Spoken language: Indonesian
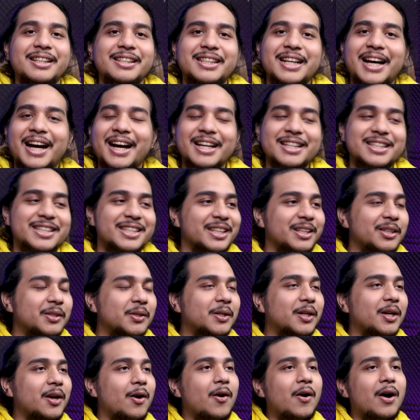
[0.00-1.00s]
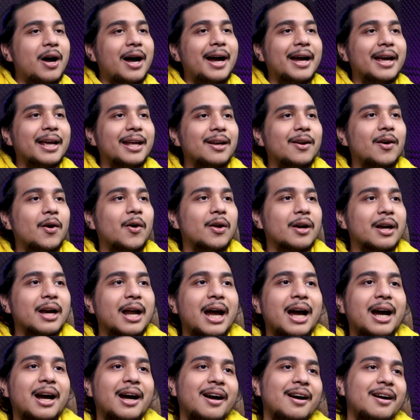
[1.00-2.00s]
jahat sih lu ngedoain
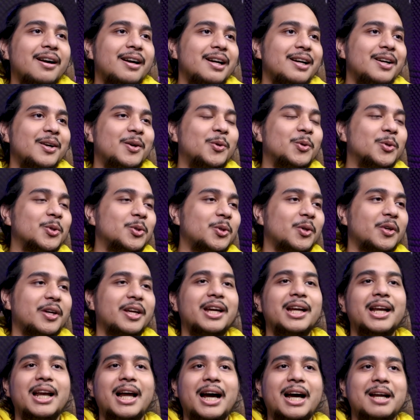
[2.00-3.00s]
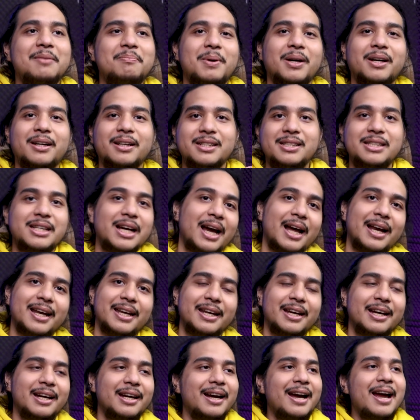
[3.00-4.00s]
orang untuk kehilangan
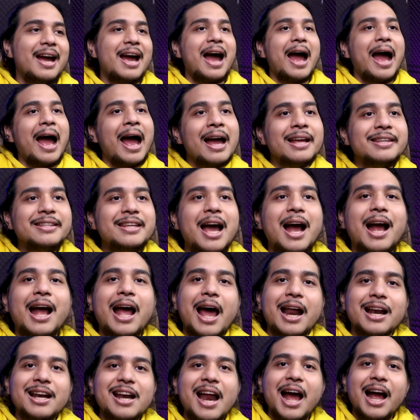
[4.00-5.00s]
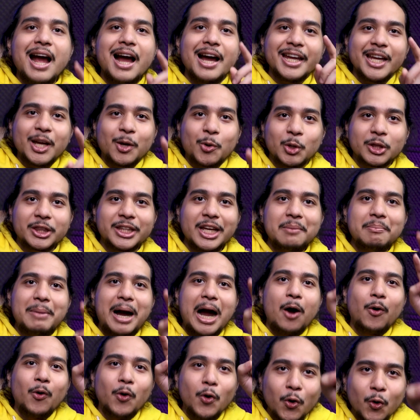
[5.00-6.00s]
pekerjaannya hanya karena nggak ngikutin
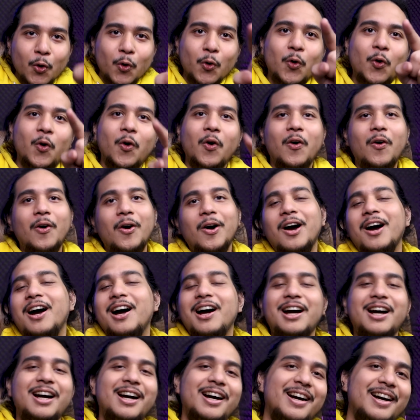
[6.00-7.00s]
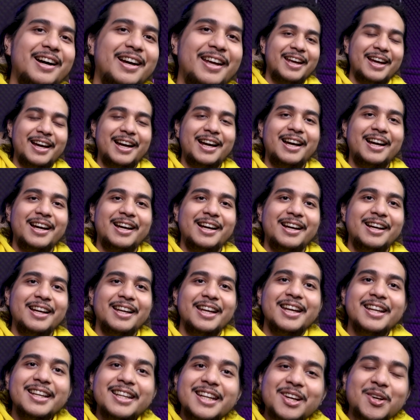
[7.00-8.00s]
mau lu. Ya,
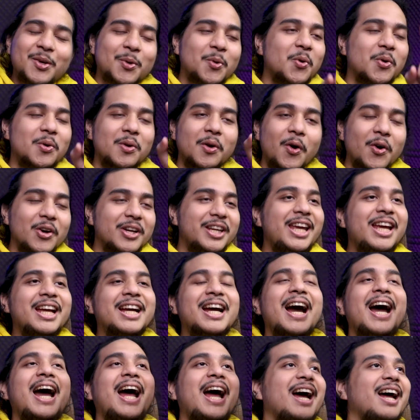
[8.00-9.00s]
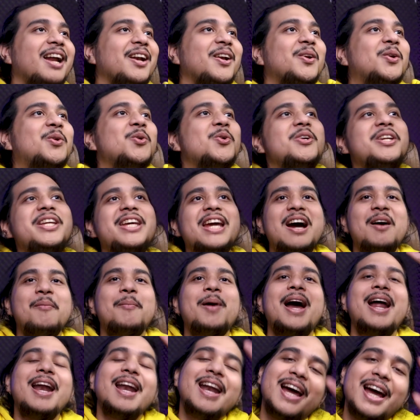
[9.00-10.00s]
ini logika dunia
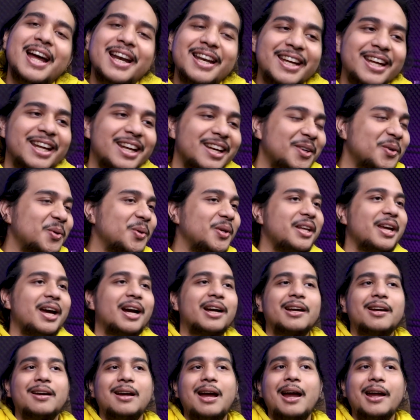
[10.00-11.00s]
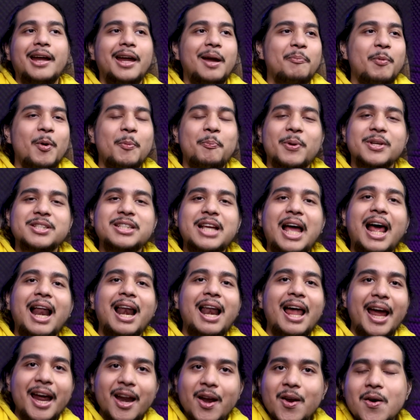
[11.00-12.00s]
mana nih? Dunia K-popers
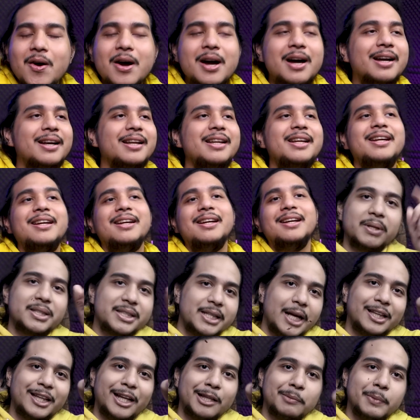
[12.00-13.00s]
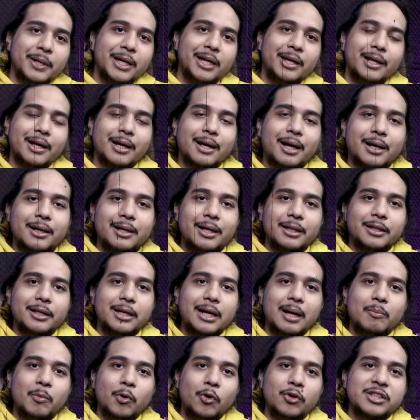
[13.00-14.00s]
alay doang nih. Pecat admin ini karena
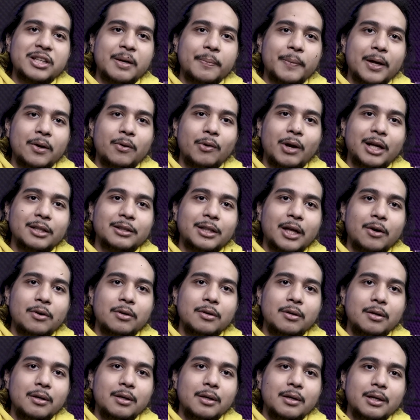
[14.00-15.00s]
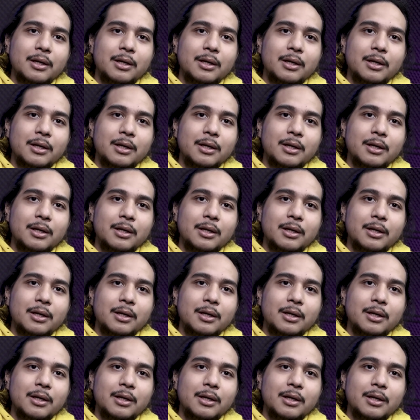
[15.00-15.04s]
tidak mengucapkan ulang tahun